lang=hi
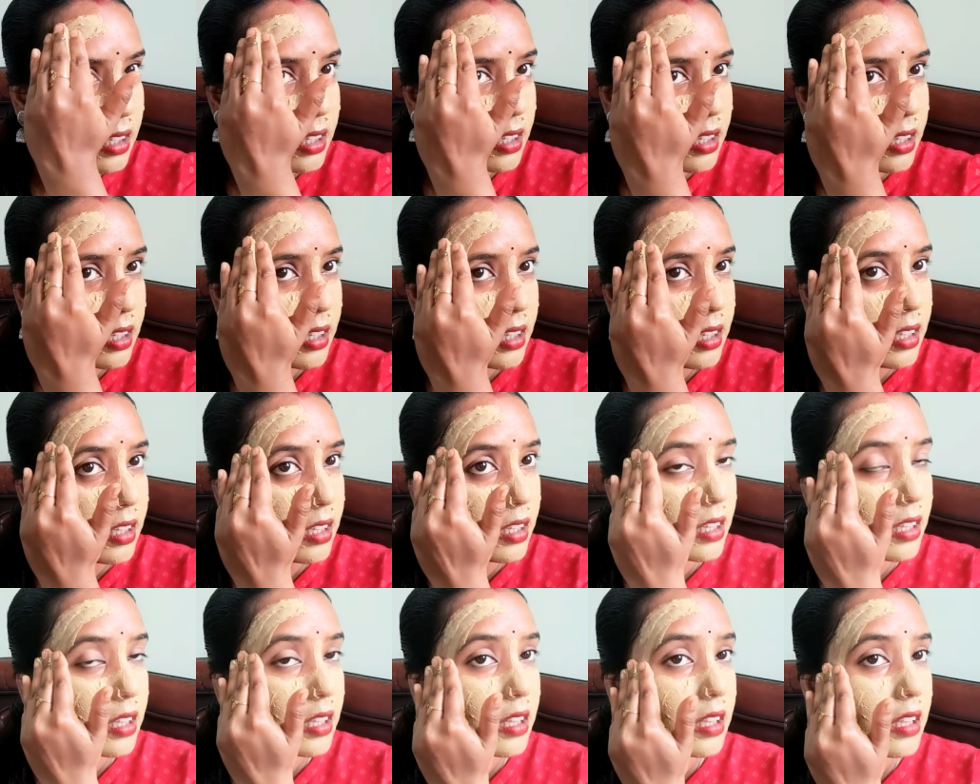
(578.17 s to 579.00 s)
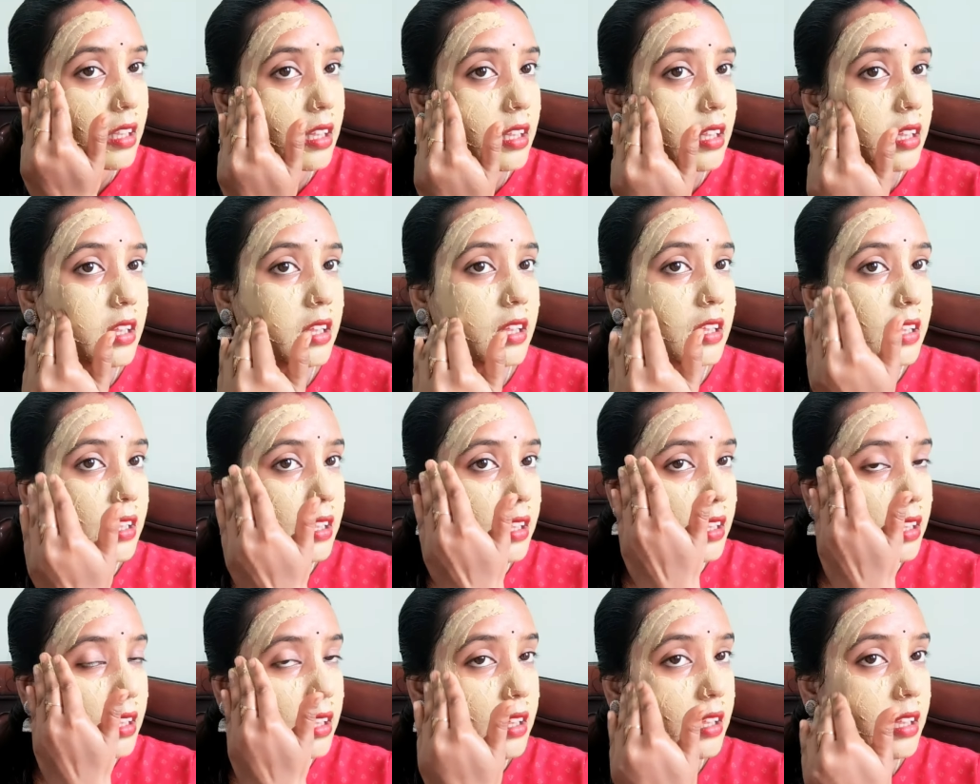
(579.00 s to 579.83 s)
लुक
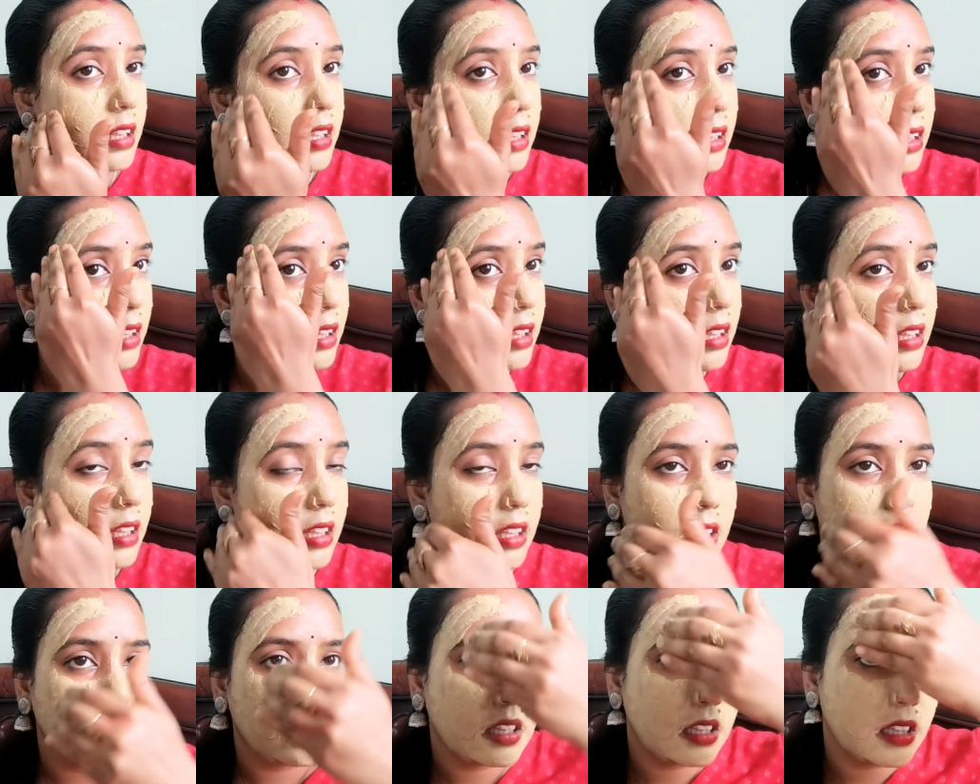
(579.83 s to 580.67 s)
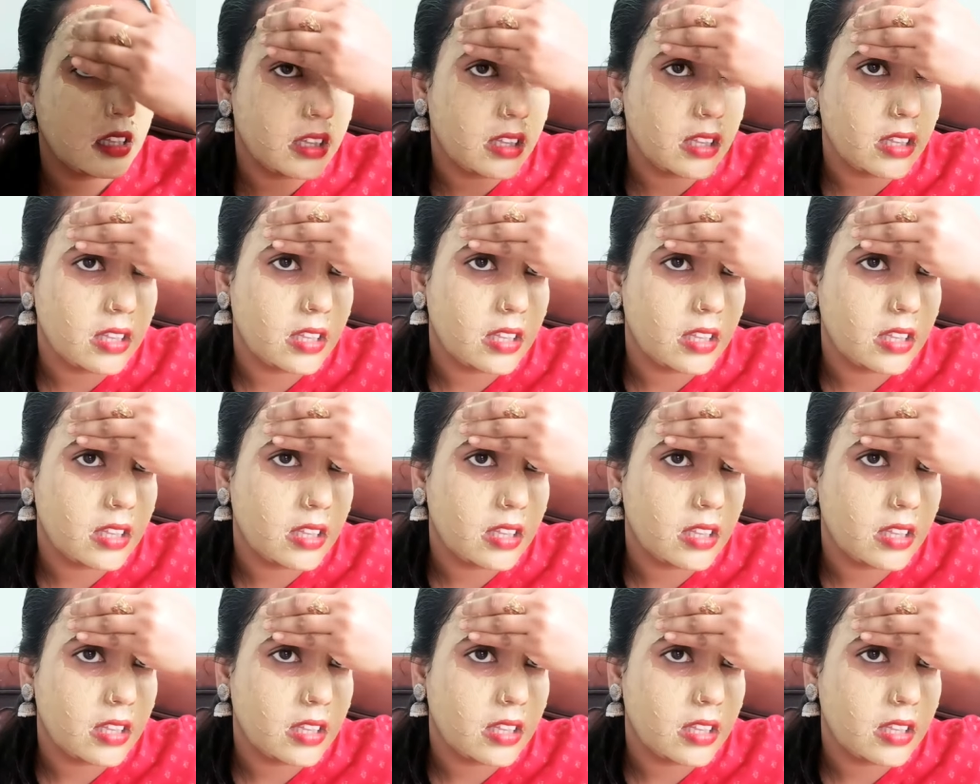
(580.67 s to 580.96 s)
इसमें हमने लेमन जूस भी यूज़